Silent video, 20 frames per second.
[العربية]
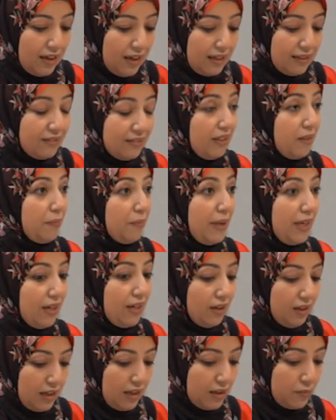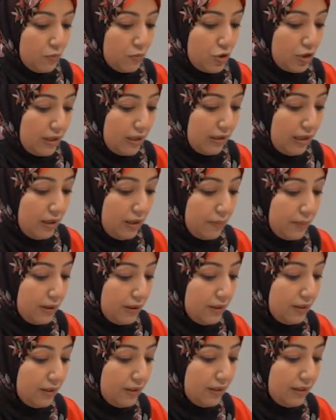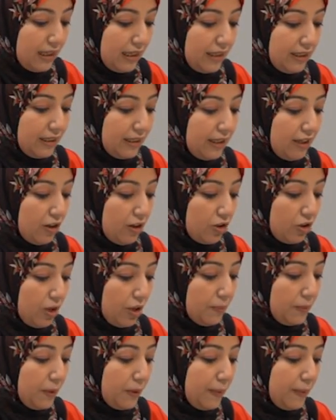التنمية المستدامة تعني الربط